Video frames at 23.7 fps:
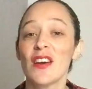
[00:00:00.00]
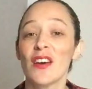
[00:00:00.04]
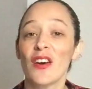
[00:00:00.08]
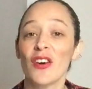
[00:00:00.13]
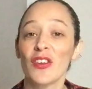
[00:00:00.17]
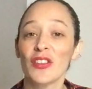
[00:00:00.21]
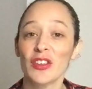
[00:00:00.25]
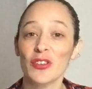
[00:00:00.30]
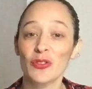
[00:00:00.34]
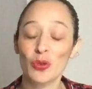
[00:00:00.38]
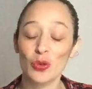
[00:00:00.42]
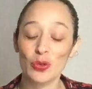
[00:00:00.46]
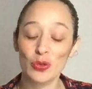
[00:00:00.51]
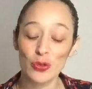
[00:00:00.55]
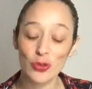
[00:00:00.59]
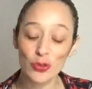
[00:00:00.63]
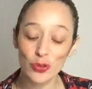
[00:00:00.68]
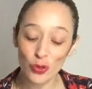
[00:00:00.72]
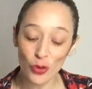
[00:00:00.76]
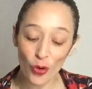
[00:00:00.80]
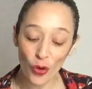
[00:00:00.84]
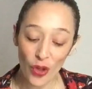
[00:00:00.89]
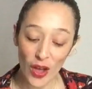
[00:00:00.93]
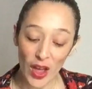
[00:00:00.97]
euh, en
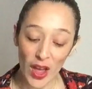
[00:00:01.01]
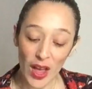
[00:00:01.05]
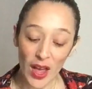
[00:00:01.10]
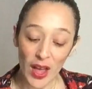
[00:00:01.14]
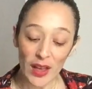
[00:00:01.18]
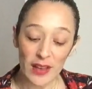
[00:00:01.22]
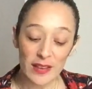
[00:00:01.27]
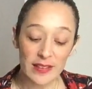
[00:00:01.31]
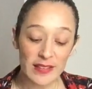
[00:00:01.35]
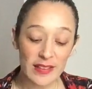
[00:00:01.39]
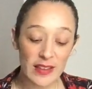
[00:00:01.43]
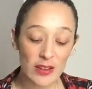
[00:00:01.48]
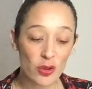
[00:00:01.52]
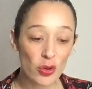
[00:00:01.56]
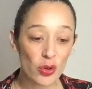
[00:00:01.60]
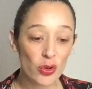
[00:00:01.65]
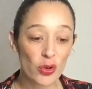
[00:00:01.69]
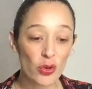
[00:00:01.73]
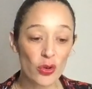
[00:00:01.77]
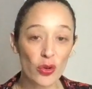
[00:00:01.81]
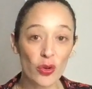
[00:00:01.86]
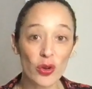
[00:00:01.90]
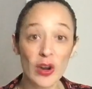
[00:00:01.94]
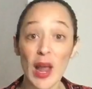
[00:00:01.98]
introduction, c'est
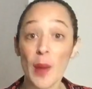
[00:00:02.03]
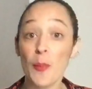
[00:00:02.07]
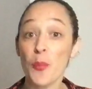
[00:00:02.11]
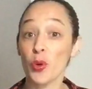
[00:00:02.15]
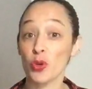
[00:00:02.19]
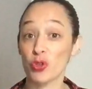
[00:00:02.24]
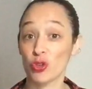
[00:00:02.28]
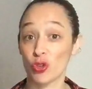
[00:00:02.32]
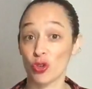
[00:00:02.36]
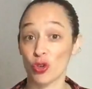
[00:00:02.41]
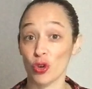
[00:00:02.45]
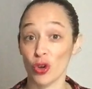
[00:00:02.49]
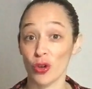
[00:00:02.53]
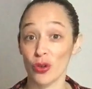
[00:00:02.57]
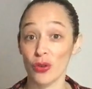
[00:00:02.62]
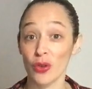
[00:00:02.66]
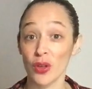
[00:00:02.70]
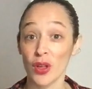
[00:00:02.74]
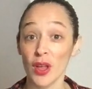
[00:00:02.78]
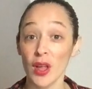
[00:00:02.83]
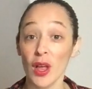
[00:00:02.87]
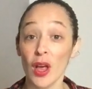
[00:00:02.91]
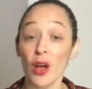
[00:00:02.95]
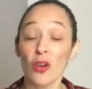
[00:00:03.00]
que la posture.
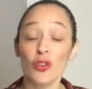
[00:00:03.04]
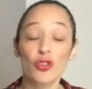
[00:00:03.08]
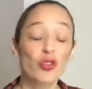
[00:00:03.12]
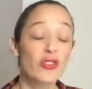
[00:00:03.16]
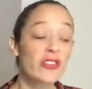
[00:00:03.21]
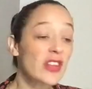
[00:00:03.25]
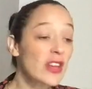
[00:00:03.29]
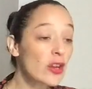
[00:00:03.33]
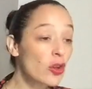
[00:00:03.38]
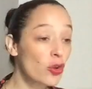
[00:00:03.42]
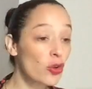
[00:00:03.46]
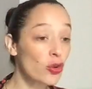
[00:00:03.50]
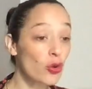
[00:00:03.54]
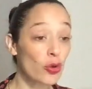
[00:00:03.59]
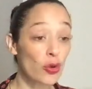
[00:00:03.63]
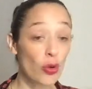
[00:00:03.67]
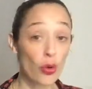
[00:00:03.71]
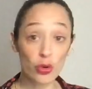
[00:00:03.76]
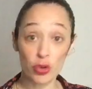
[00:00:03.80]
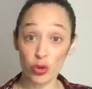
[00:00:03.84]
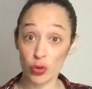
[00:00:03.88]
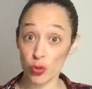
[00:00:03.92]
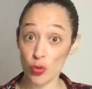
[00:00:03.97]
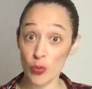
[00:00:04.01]
Je sais que
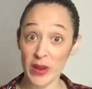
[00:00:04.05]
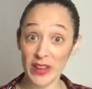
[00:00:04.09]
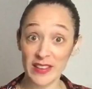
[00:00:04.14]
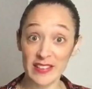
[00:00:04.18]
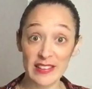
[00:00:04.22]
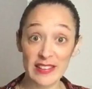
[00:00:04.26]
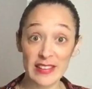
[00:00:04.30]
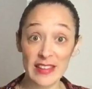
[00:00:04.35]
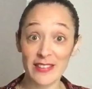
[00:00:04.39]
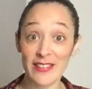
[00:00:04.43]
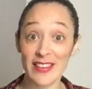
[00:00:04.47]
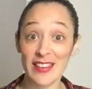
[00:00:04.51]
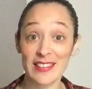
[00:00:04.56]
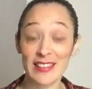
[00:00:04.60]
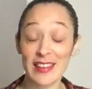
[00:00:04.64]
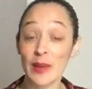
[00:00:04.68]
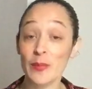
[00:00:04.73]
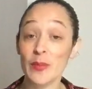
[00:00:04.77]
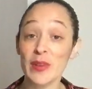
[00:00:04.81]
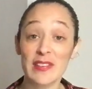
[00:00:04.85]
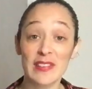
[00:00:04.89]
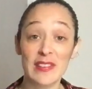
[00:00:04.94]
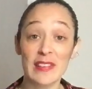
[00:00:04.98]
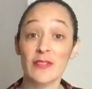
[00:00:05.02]
je vous bassine avec ça,
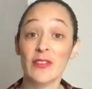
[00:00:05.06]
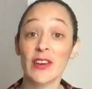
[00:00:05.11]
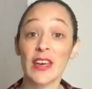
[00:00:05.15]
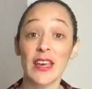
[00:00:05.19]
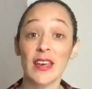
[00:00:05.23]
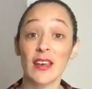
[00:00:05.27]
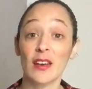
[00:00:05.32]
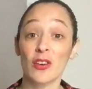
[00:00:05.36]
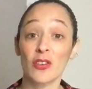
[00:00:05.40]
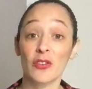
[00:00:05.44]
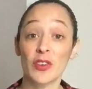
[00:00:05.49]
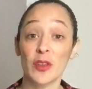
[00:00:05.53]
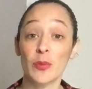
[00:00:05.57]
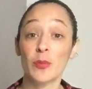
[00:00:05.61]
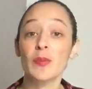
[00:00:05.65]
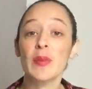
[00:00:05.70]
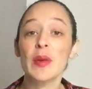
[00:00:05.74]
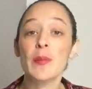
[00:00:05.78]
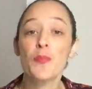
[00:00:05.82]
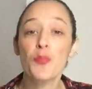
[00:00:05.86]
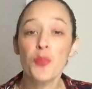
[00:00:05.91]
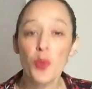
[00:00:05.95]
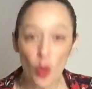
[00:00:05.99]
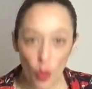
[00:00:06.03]
mais c'est vrai en fait. Mais
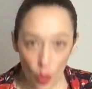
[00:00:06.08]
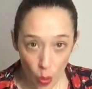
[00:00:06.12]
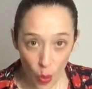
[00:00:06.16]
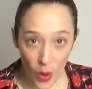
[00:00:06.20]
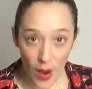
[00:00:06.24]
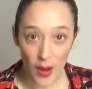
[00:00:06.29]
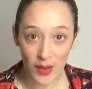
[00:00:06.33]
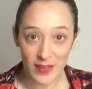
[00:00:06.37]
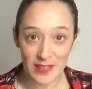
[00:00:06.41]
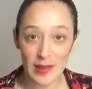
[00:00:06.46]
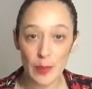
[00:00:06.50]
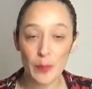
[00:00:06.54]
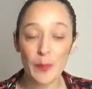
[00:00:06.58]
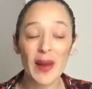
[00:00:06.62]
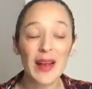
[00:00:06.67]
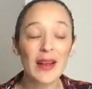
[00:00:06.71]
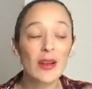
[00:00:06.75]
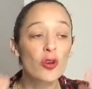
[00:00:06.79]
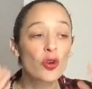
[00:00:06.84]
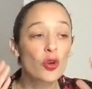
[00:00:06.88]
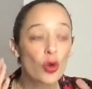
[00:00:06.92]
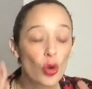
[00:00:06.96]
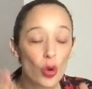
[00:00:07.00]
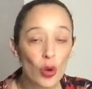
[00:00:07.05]
pourquoi C'est pas
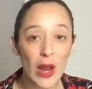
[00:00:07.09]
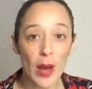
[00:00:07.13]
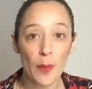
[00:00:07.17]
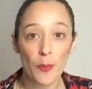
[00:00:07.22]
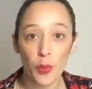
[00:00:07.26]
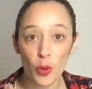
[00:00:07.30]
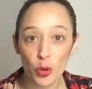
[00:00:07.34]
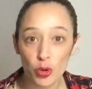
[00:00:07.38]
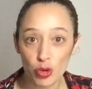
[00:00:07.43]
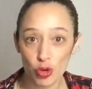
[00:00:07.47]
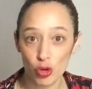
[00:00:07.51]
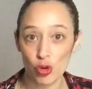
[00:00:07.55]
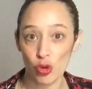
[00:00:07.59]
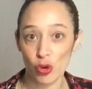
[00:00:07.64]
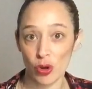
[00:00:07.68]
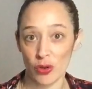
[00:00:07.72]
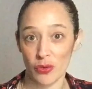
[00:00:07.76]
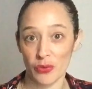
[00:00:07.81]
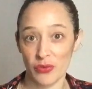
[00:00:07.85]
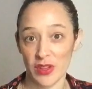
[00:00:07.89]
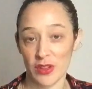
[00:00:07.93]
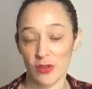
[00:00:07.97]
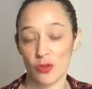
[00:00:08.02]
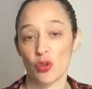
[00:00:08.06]
que la posture en
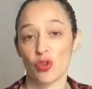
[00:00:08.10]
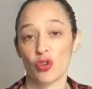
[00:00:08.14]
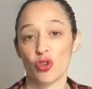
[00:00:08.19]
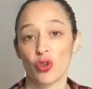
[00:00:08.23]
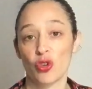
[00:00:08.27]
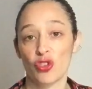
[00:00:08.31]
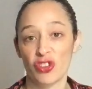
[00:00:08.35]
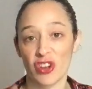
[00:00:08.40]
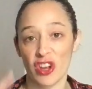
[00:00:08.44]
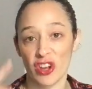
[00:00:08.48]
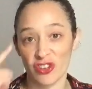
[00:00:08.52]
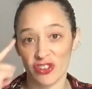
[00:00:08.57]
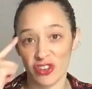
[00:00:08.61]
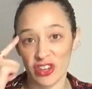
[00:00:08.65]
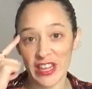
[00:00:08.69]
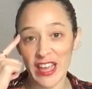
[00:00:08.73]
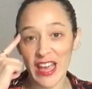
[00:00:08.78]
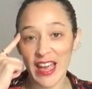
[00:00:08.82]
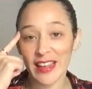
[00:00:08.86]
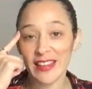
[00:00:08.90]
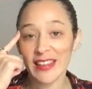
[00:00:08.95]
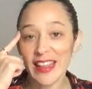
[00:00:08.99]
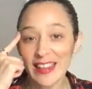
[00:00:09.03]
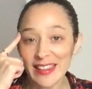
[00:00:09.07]
fait que je recherche. Il y a
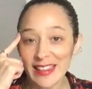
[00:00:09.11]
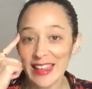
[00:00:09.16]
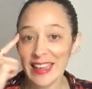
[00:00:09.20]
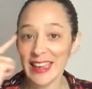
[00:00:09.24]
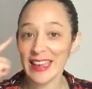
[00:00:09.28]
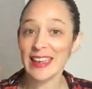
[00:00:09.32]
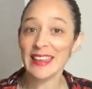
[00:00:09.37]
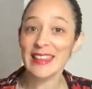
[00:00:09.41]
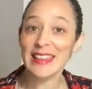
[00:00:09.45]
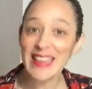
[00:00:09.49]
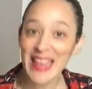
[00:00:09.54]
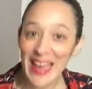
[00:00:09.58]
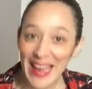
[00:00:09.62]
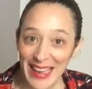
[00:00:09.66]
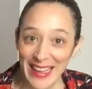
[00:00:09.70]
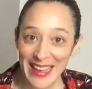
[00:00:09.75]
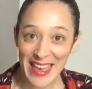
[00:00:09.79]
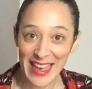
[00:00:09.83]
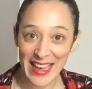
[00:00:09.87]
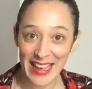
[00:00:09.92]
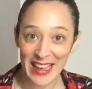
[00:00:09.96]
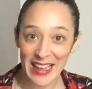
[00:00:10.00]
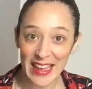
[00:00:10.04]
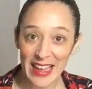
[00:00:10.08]
un intérêt
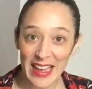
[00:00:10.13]
derrière.